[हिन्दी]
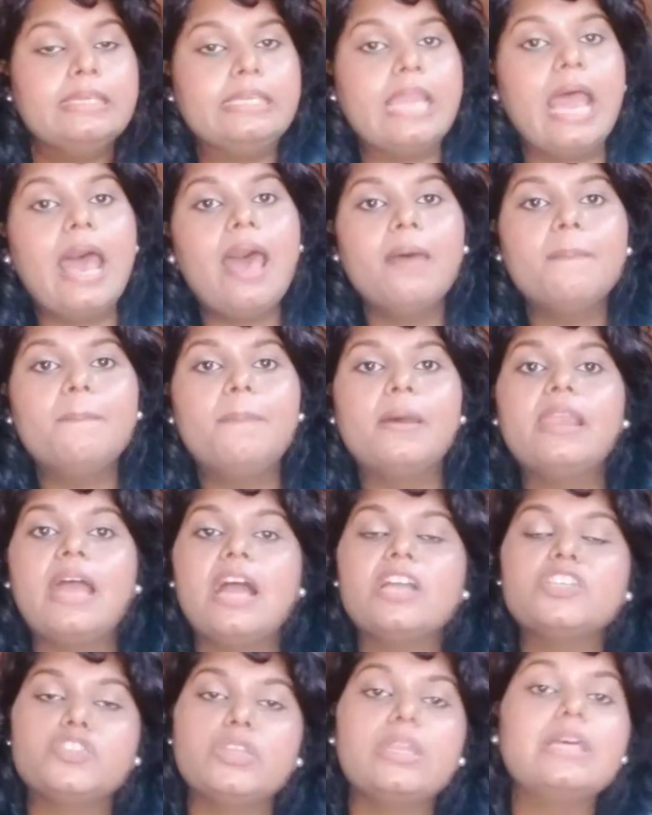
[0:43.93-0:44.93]
यहाँ पर
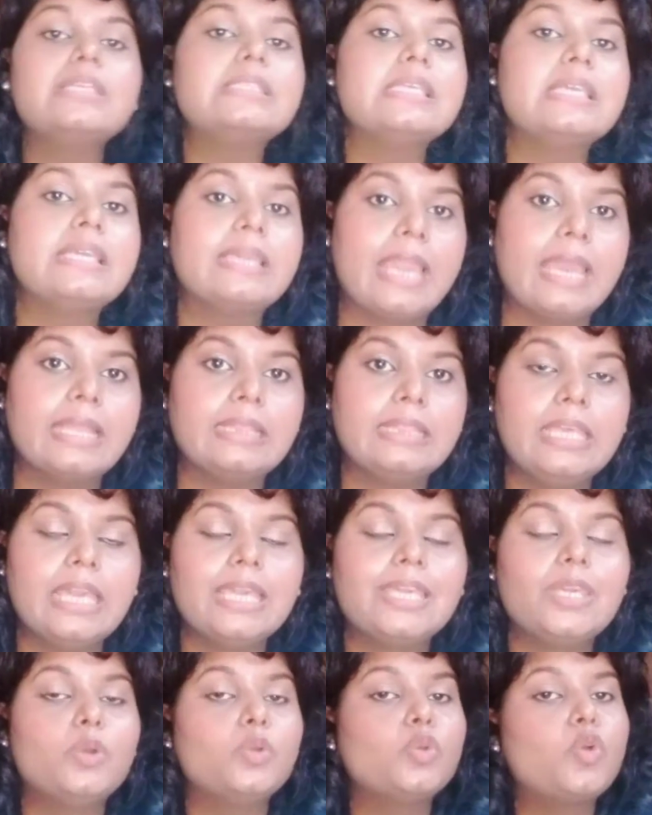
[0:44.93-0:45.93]
अक्षरा सिंह कहती
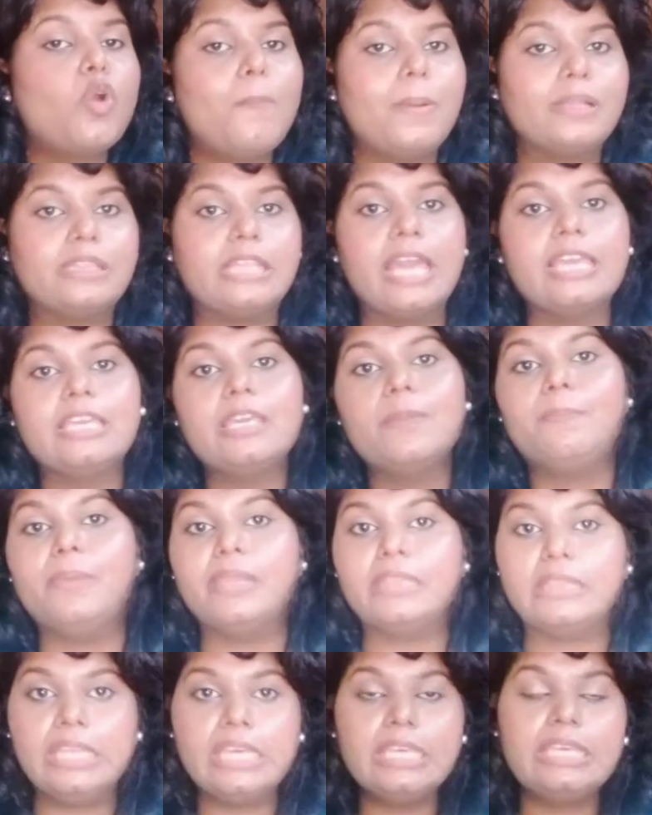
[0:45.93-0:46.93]
है कि उनको पता है कि
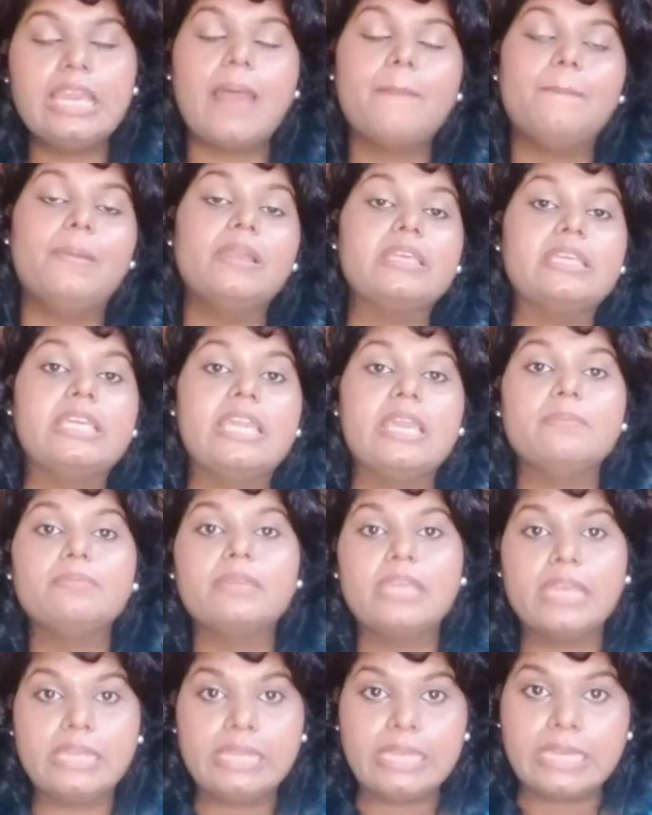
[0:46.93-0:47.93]
प्रतीक यहाँ पर
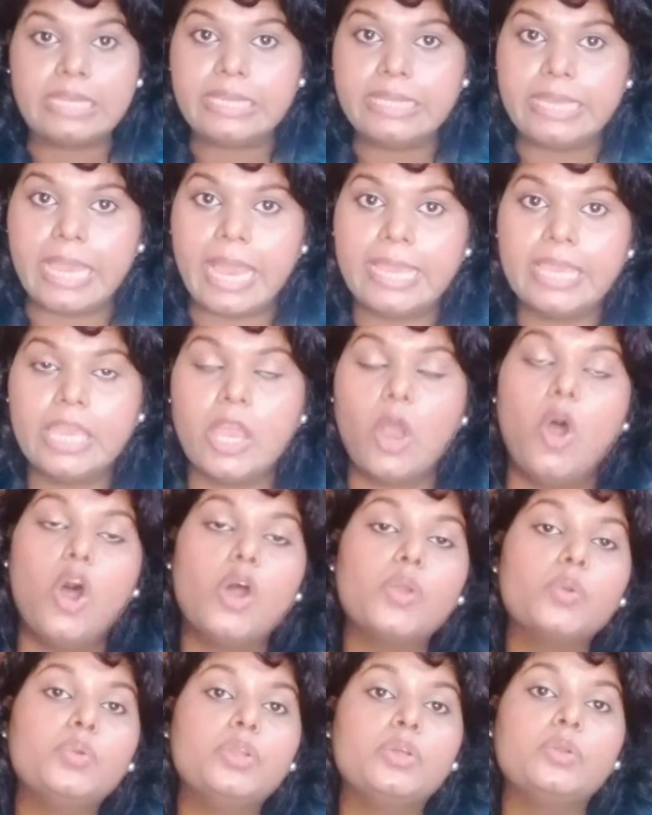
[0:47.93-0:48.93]
गेम खेलने के लिए आए हैं
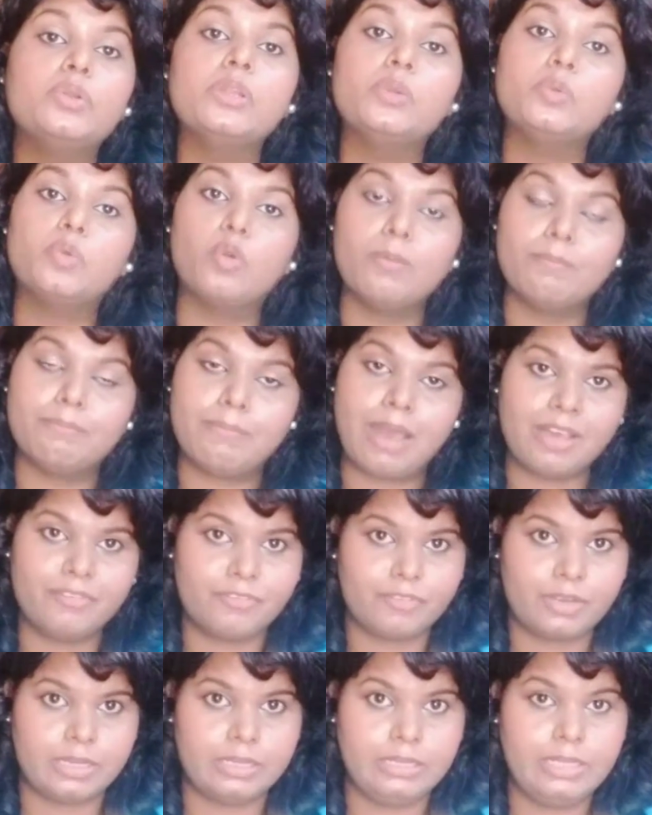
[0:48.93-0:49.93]
और उन्होंने उनको
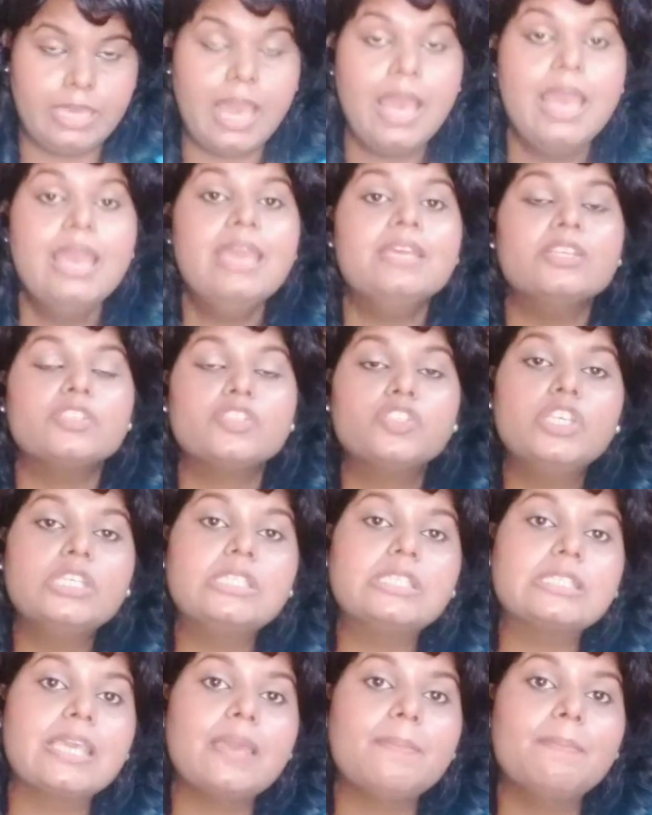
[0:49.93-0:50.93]
माफ कर दिया
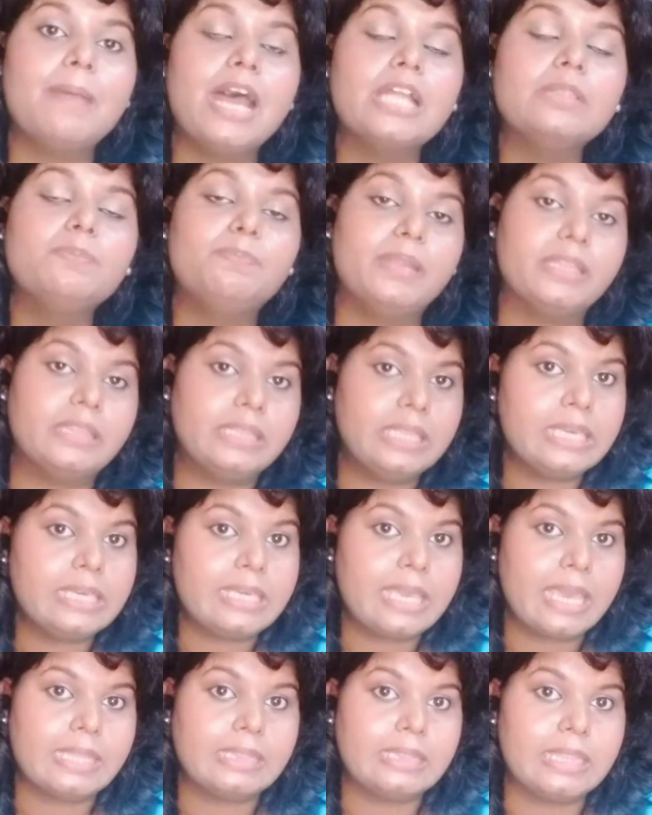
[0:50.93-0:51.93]
जिसके बाद
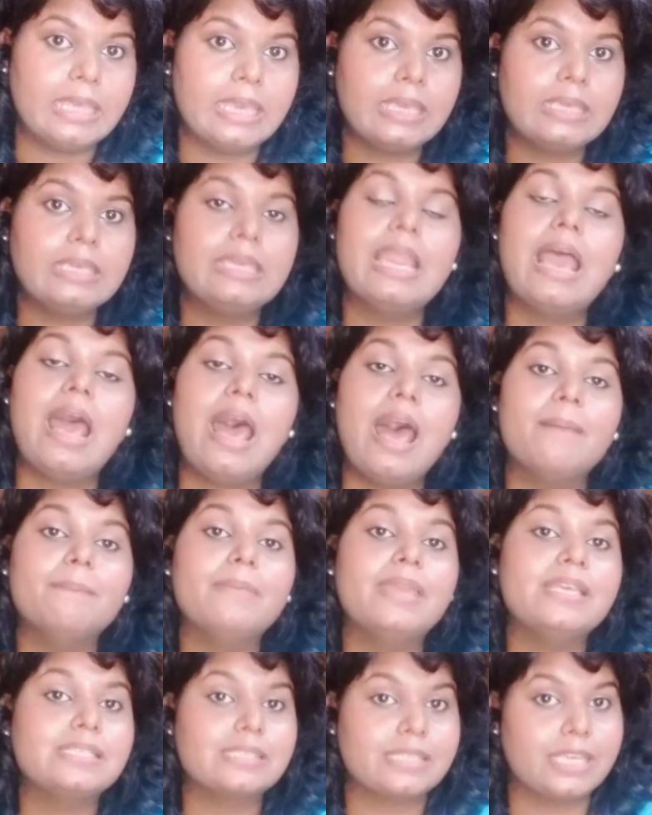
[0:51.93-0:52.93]
प्रतीक कहते हैं कि हाँ
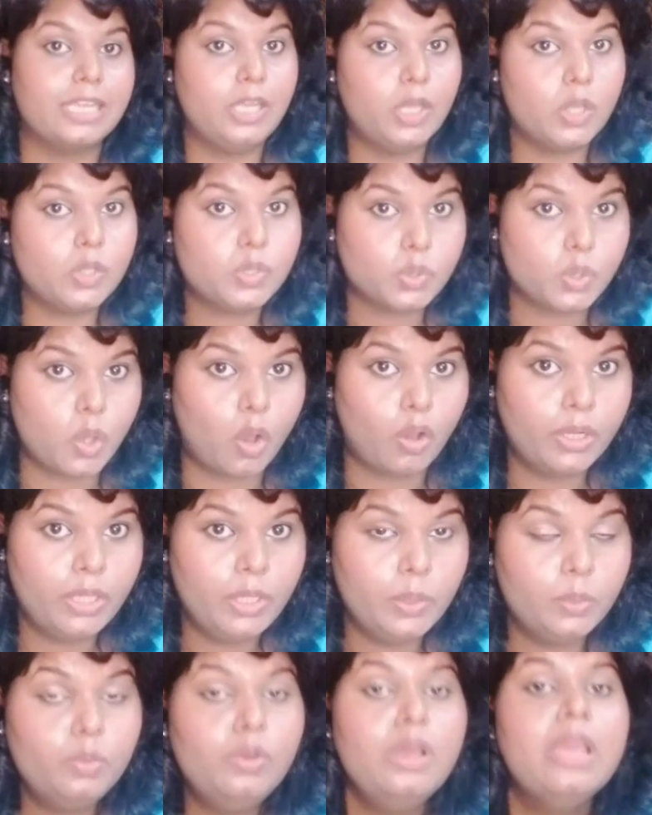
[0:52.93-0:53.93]
मैं इसके लिए
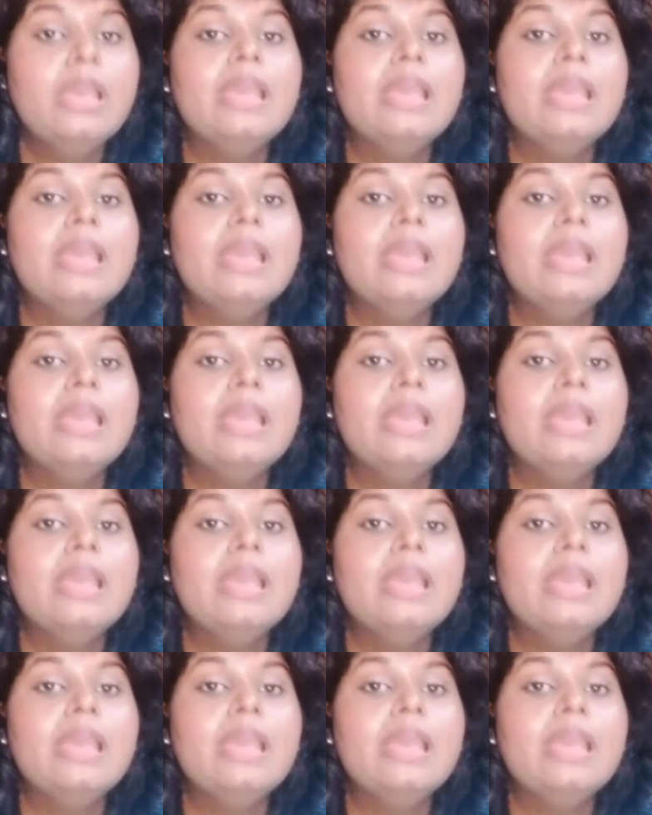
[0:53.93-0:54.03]
सॉरी हूँ